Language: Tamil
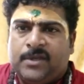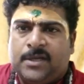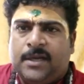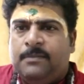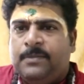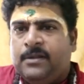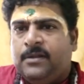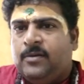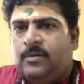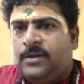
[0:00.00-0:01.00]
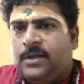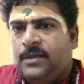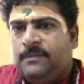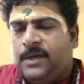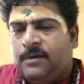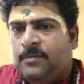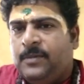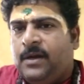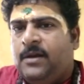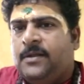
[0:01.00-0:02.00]
செயல்படுத்திக் கொள்வது மிகவும்
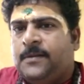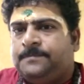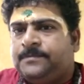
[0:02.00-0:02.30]
நல்லது